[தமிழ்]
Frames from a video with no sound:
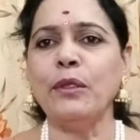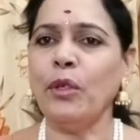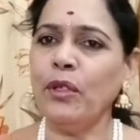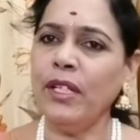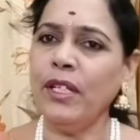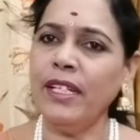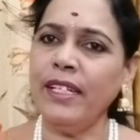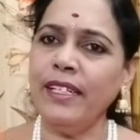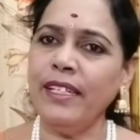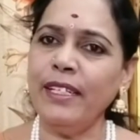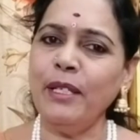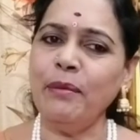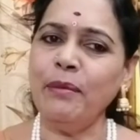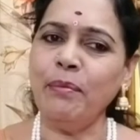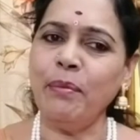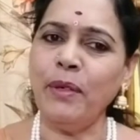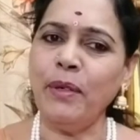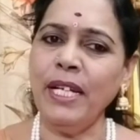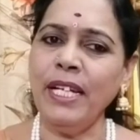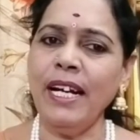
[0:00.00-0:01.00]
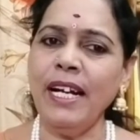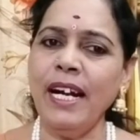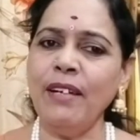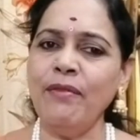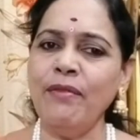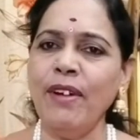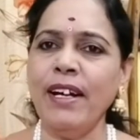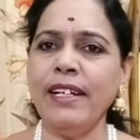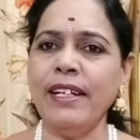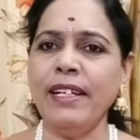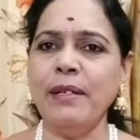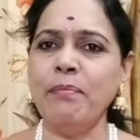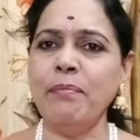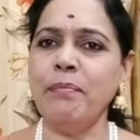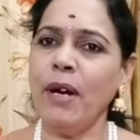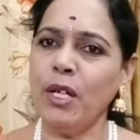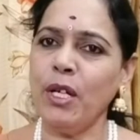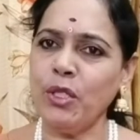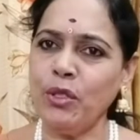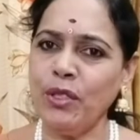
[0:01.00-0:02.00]
தொண்டரடி பொடியாழ்வாரின்
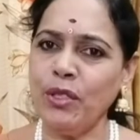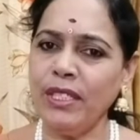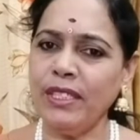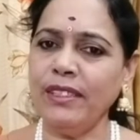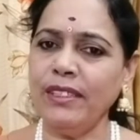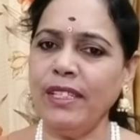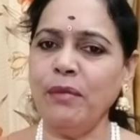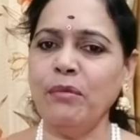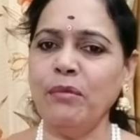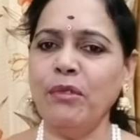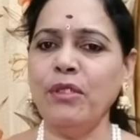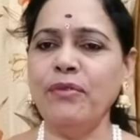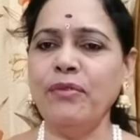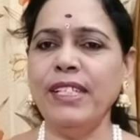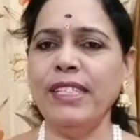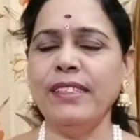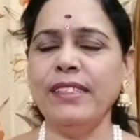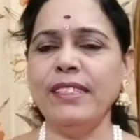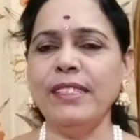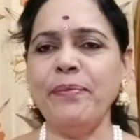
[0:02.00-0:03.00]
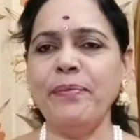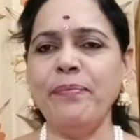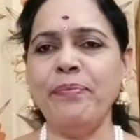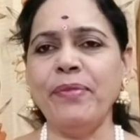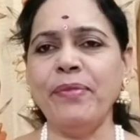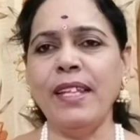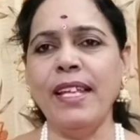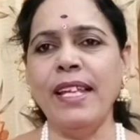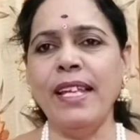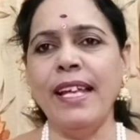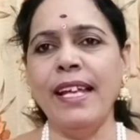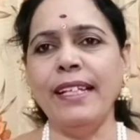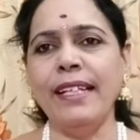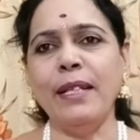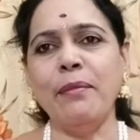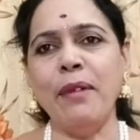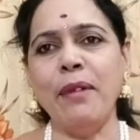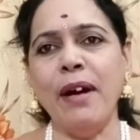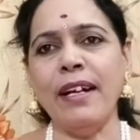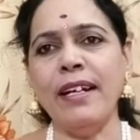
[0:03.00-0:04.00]
பாசுரத்தை முன்வைத்து
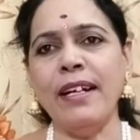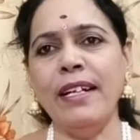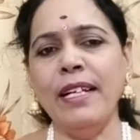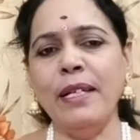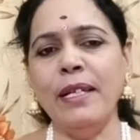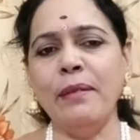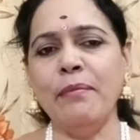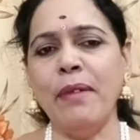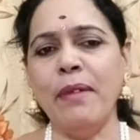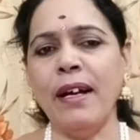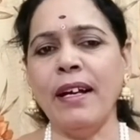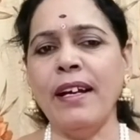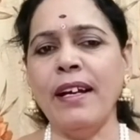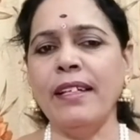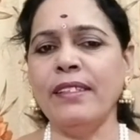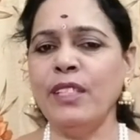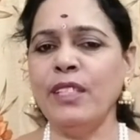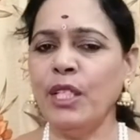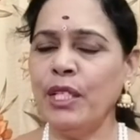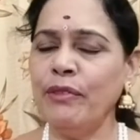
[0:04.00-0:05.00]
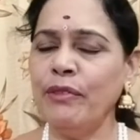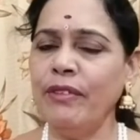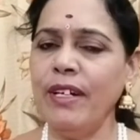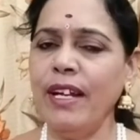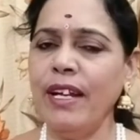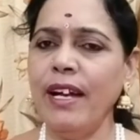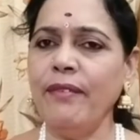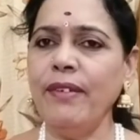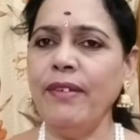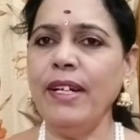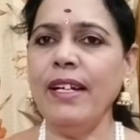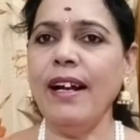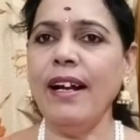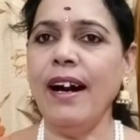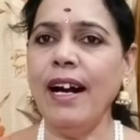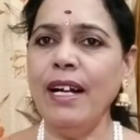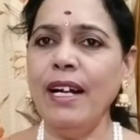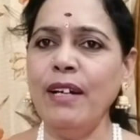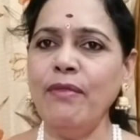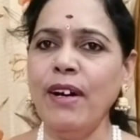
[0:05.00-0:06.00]
இந்த மார்கழி மகா திருவிழாவில்
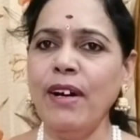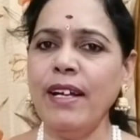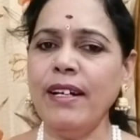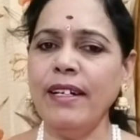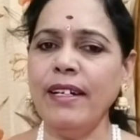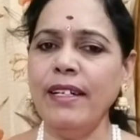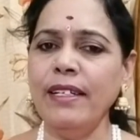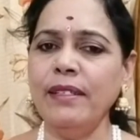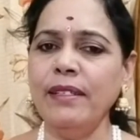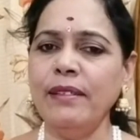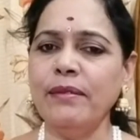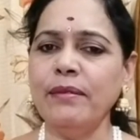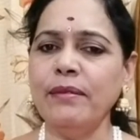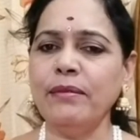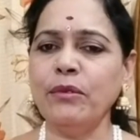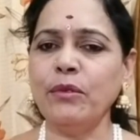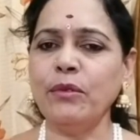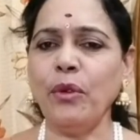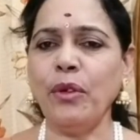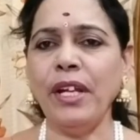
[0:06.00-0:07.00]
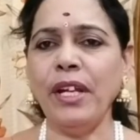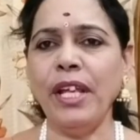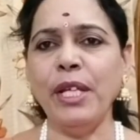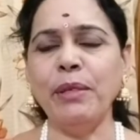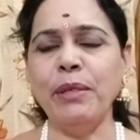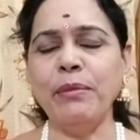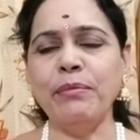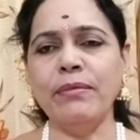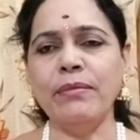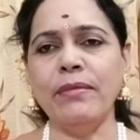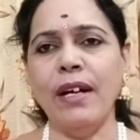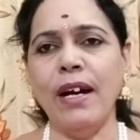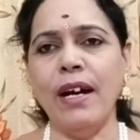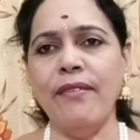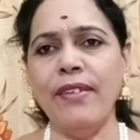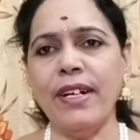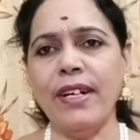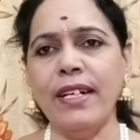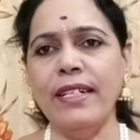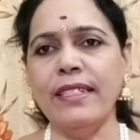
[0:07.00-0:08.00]
ஆழ்வார்களின் தொண்டையும்
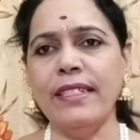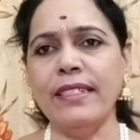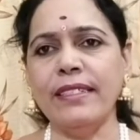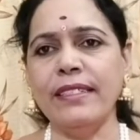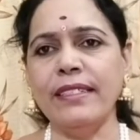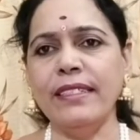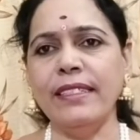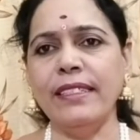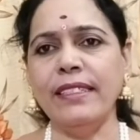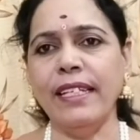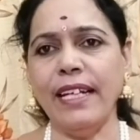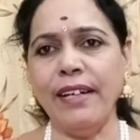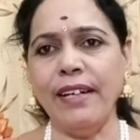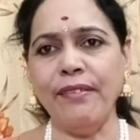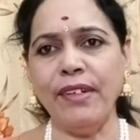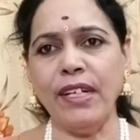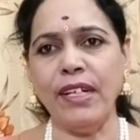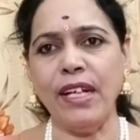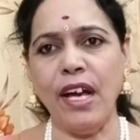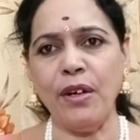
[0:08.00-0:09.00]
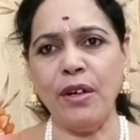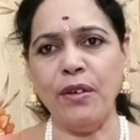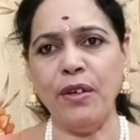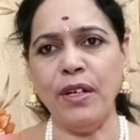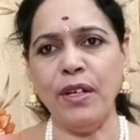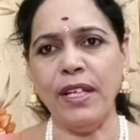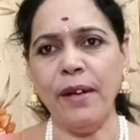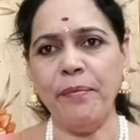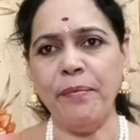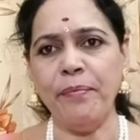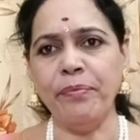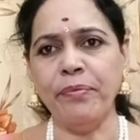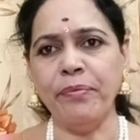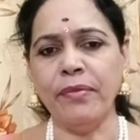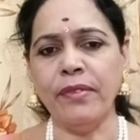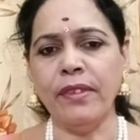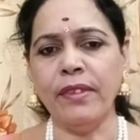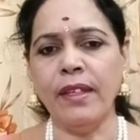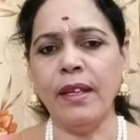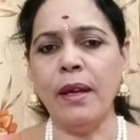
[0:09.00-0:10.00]
அவர்களுக்கு இறைவன் அருளிய
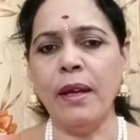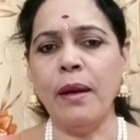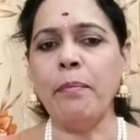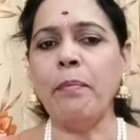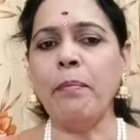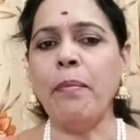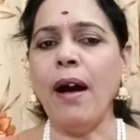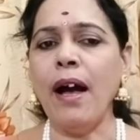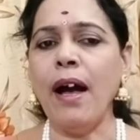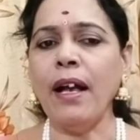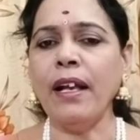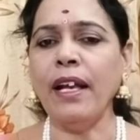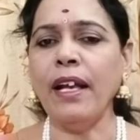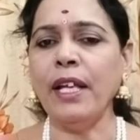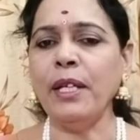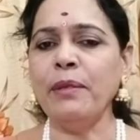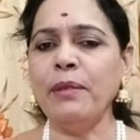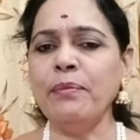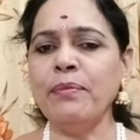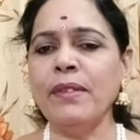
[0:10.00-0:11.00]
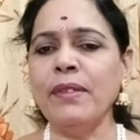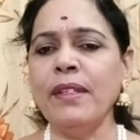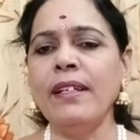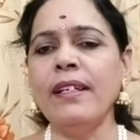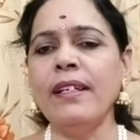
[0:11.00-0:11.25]
பாங்கையும்